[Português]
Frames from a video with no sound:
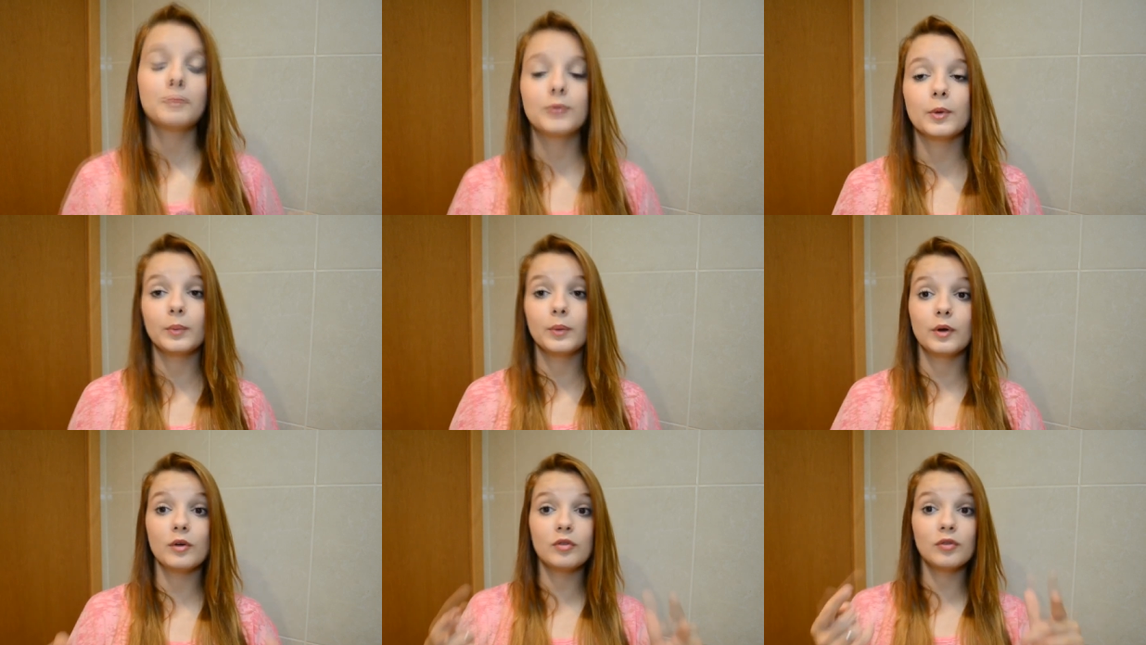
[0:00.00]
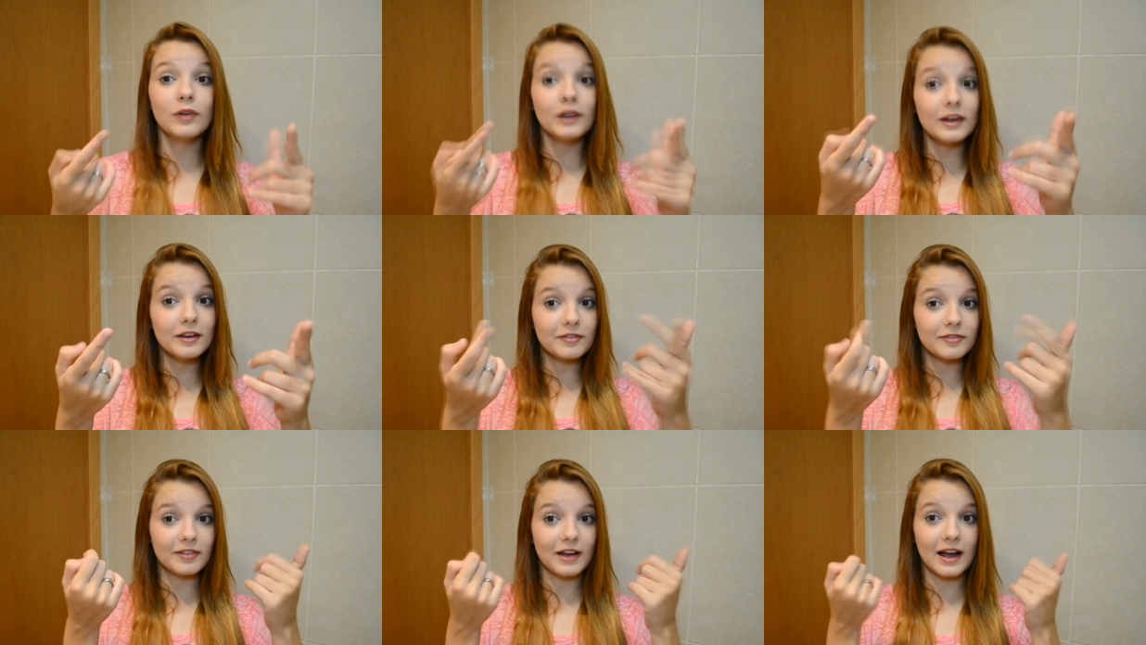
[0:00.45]
Então eu vou
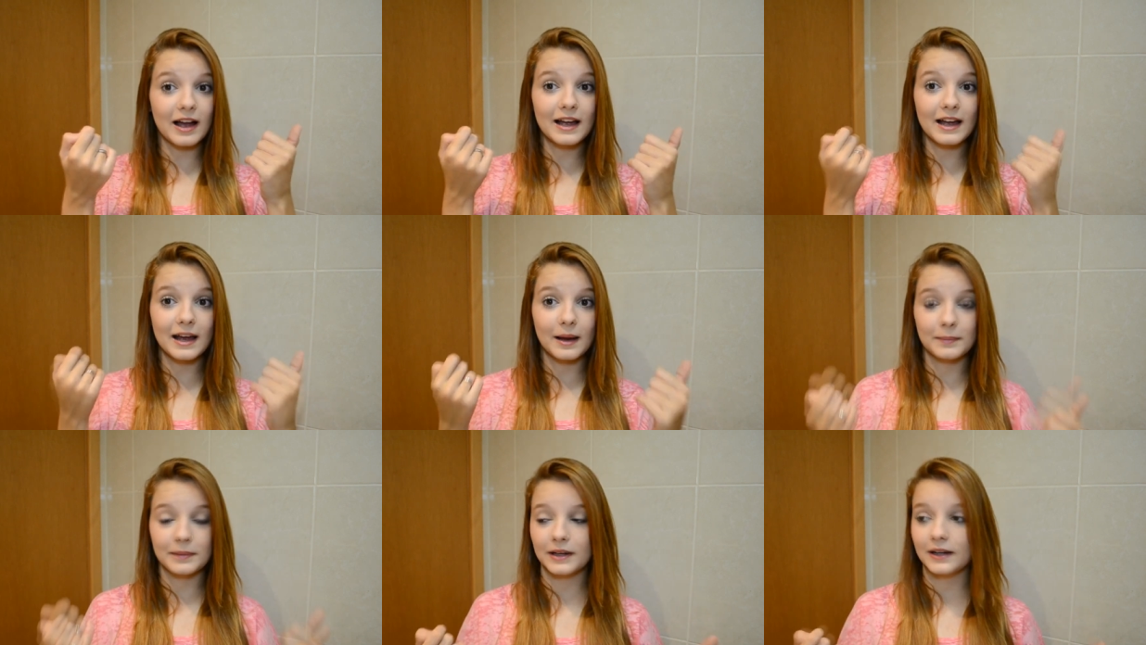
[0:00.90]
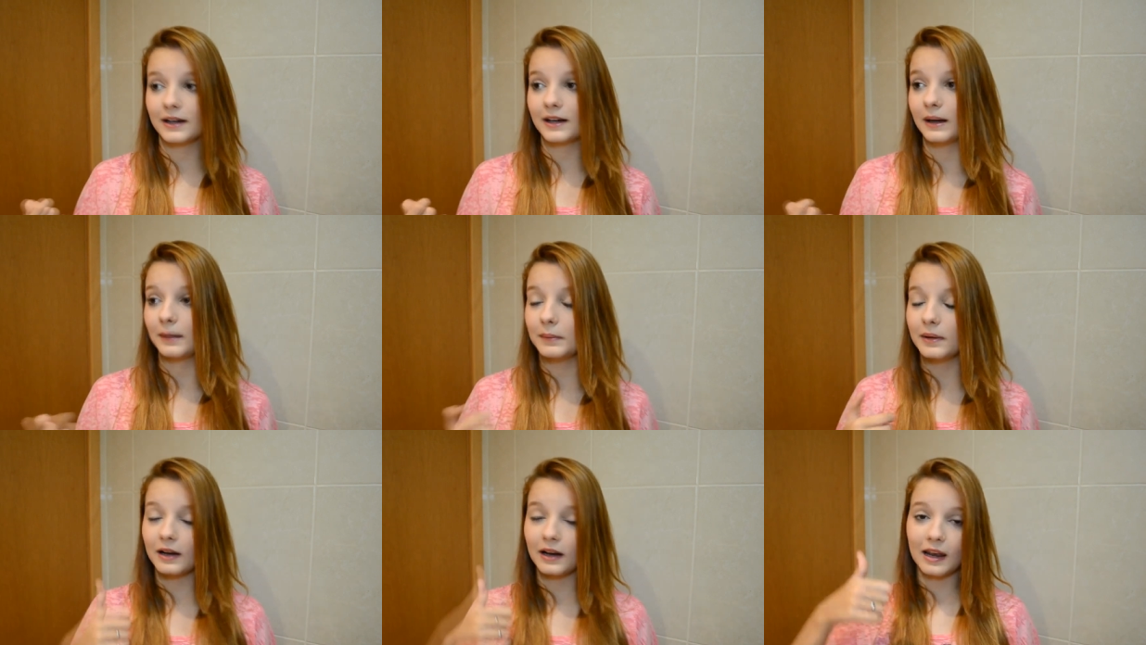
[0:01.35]
levar a minha
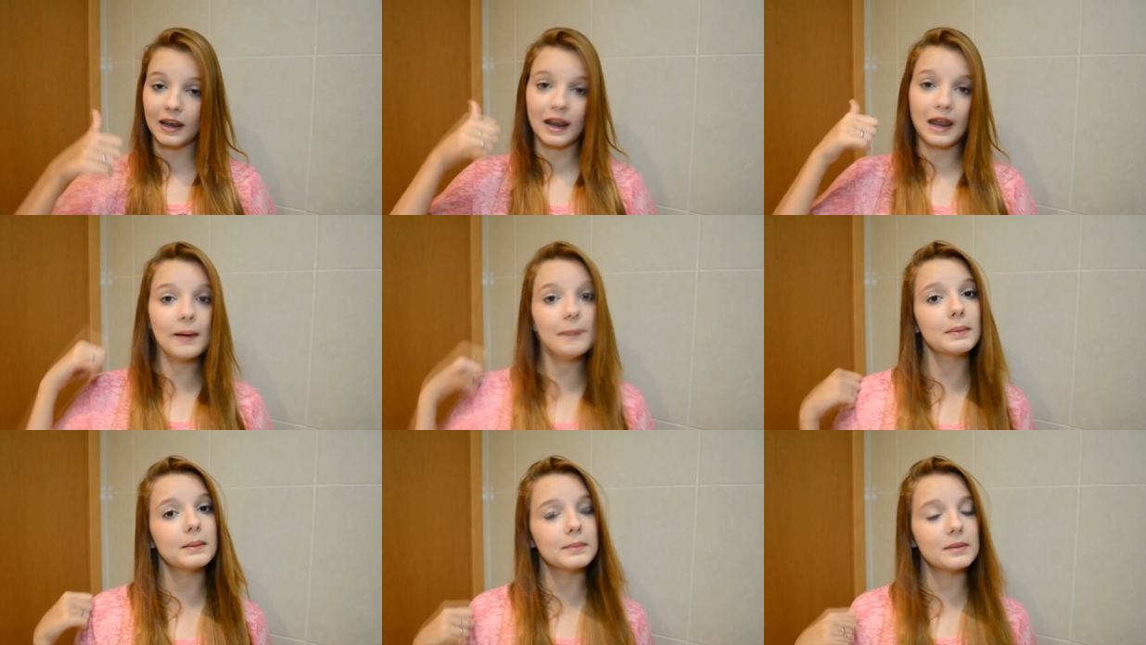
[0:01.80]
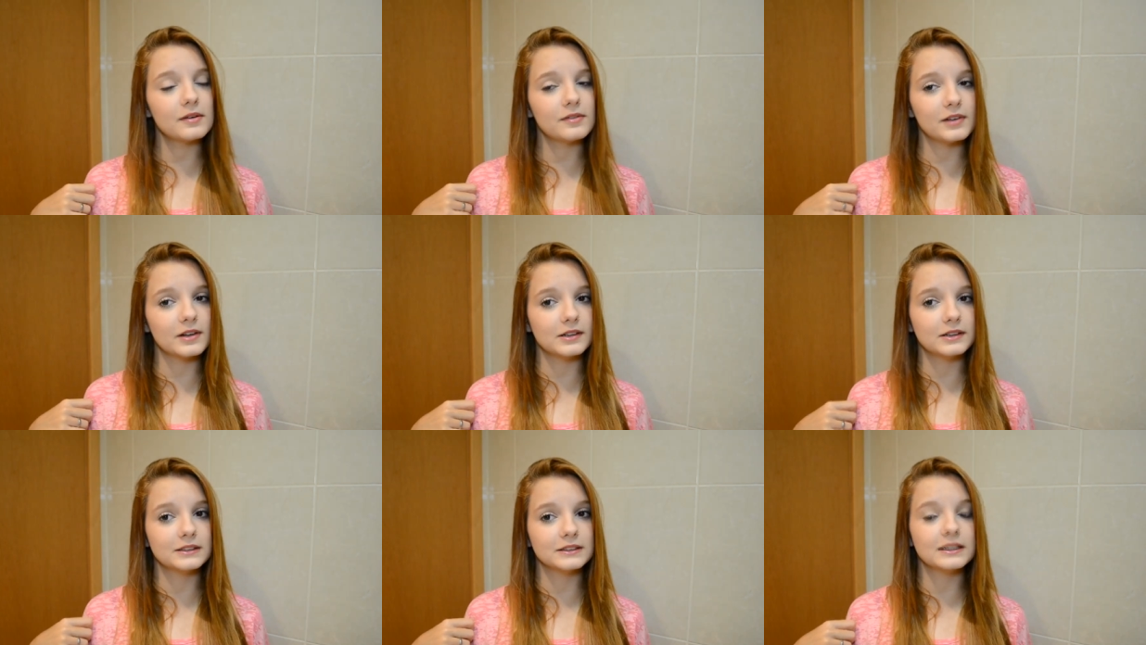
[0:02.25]
câmera lá pra minha
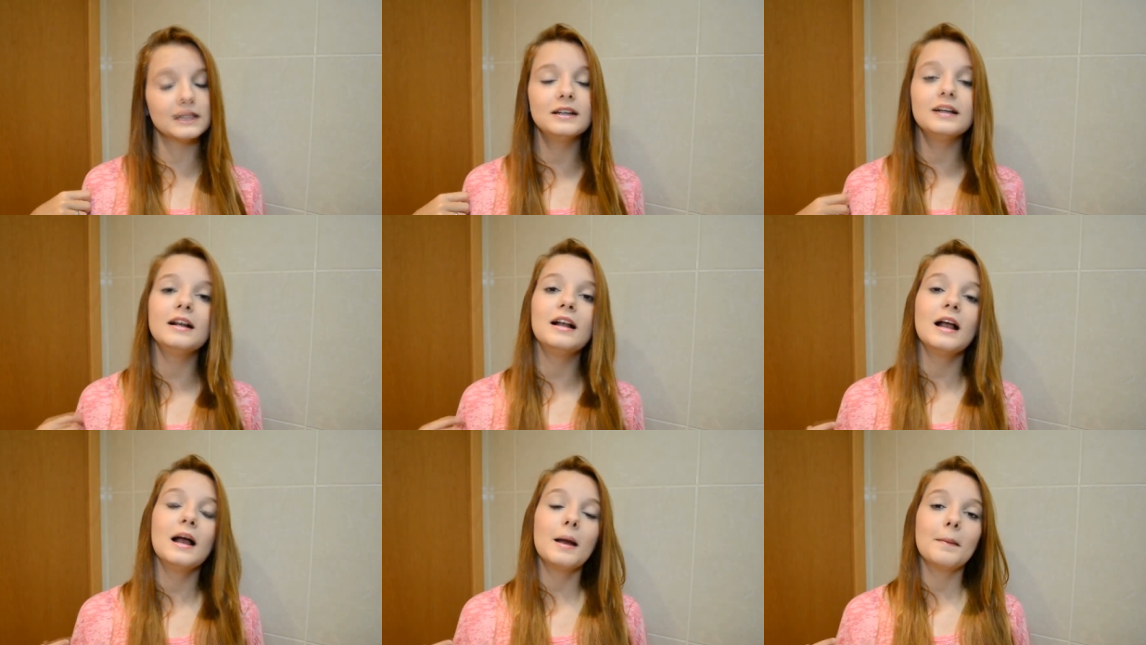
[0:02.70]
varanda